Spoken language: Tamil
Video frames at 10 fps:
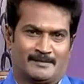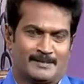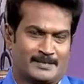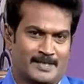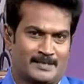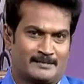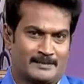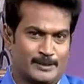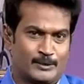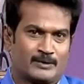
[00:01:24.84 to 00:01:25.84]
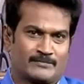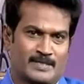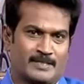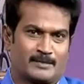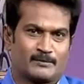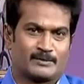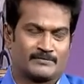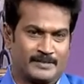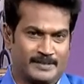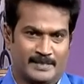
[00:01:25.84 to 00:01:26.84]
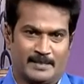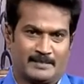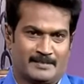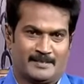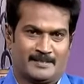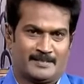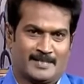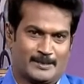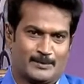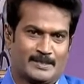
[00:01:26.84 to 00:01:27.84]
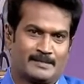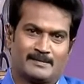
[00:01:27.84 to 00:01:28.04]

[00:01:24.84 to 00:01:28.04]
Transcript: த சார்ட் த இன்ஸ்டியூட் ஆஃப் சார்டர்ட் அக்கௌண்ட்ஸ் ஆஃப் இந்தியா அதனோட